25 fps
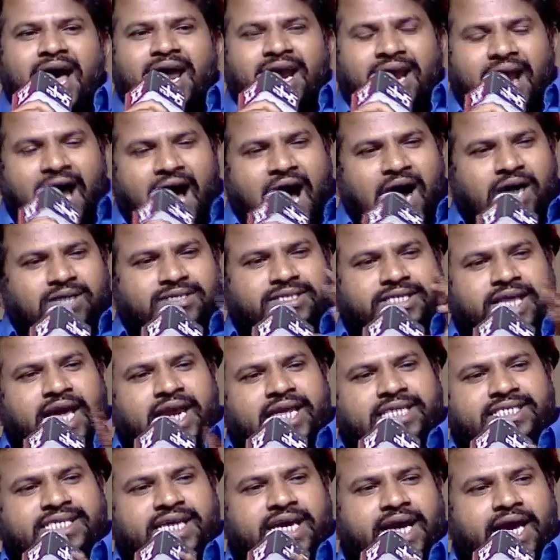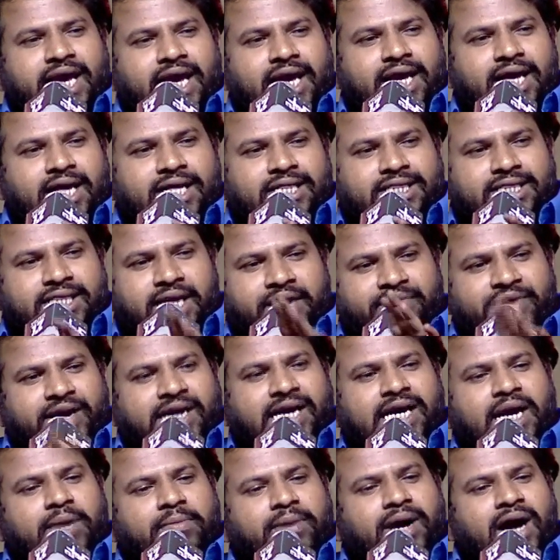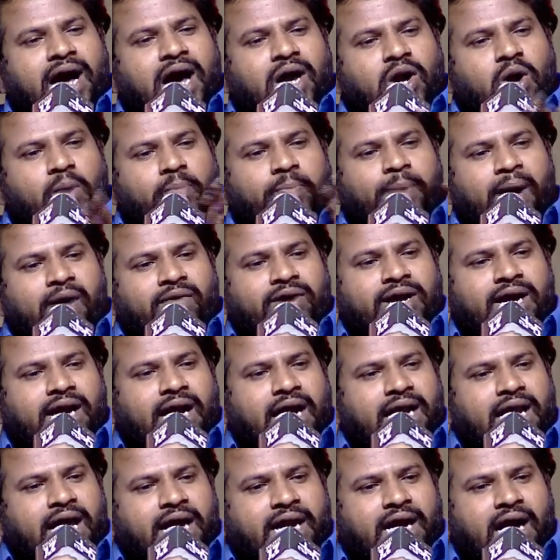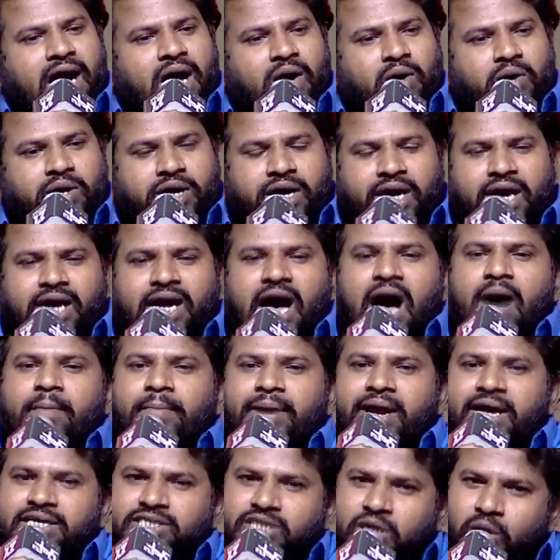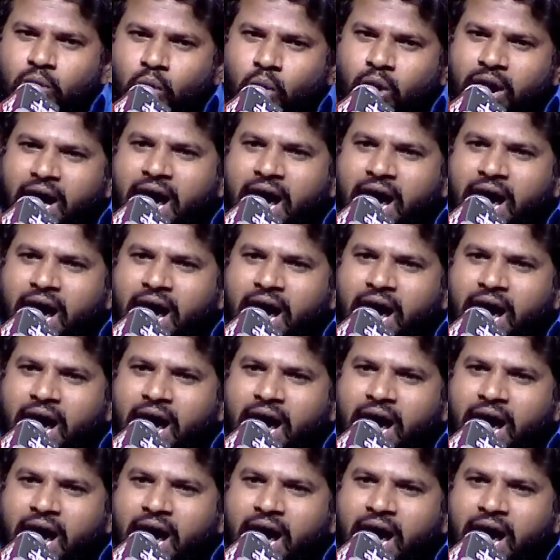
నాకు తెలిసి త్రివిక్రమ్ గారు పవన్ కళ్యాణ్ గారు ఈ కాంబినేషన్ కూడా